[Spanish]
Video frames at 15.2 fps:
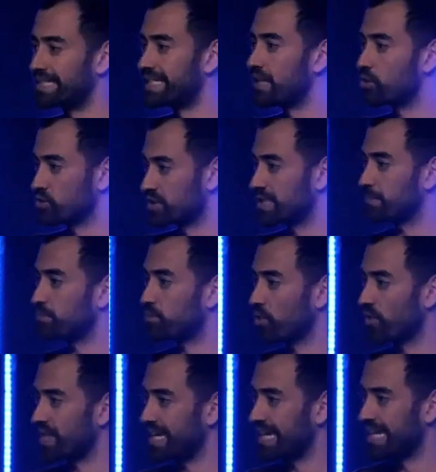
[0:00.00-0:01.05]
es el
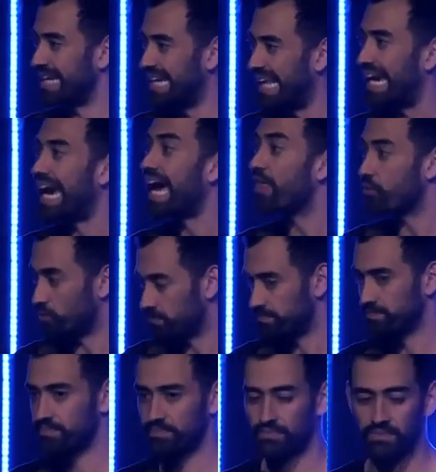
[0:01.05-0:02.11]
concepto de legado,
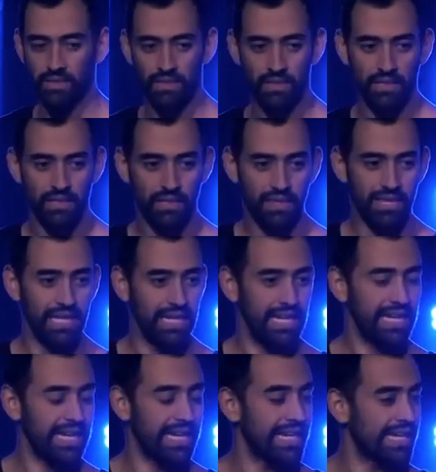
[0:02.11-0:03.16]

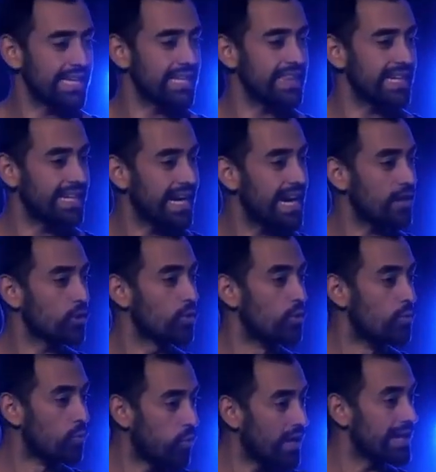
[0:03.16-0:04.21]
de querer dejar
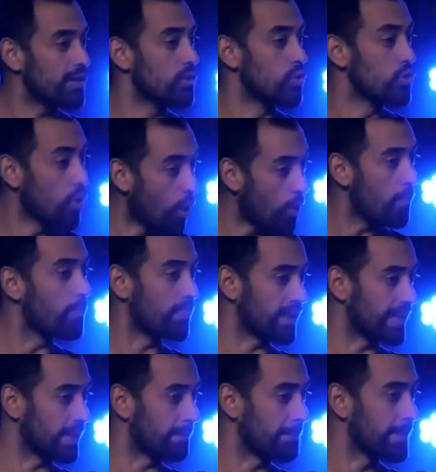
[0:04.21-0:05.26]
un buen
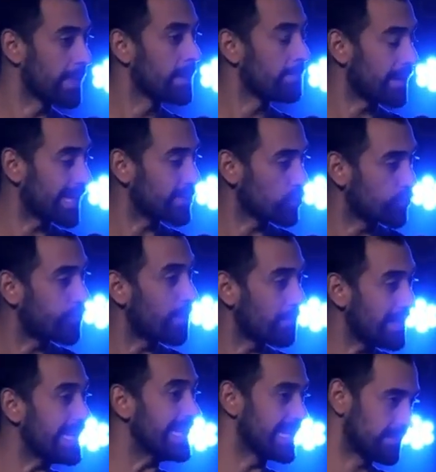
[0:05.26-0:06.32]
nombre para tu
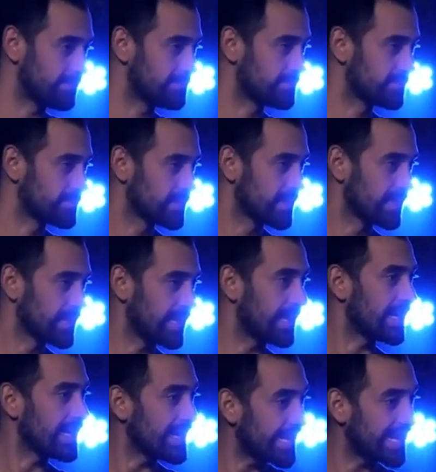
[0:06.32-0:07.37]
familia
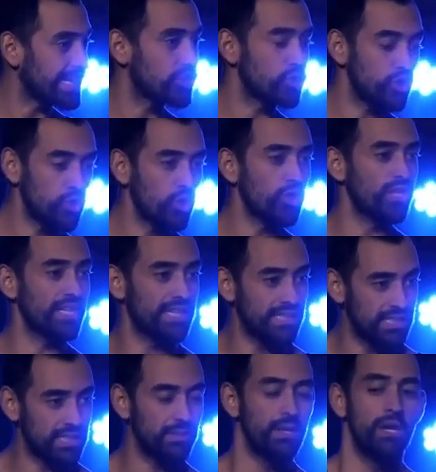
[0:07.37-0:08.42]
que
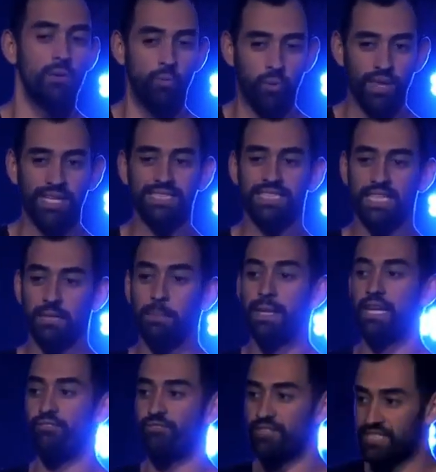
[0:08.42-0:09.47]
generaciones puedan ser
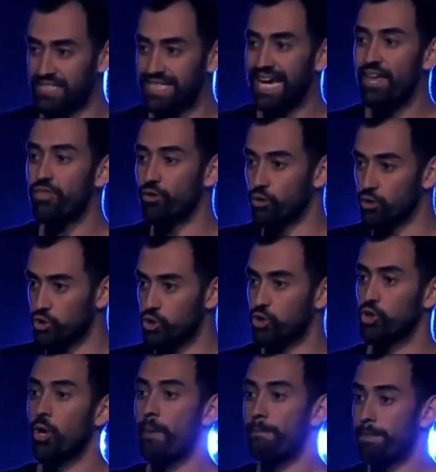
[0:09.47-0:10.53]

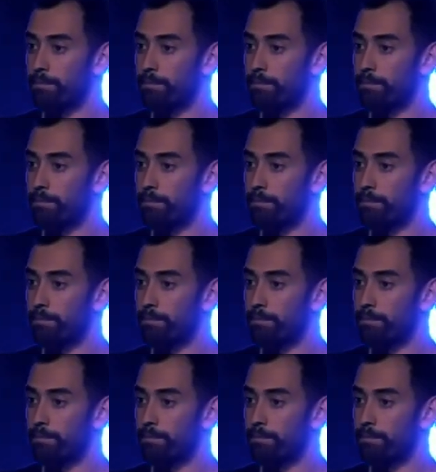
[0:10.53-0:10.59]
beneficiados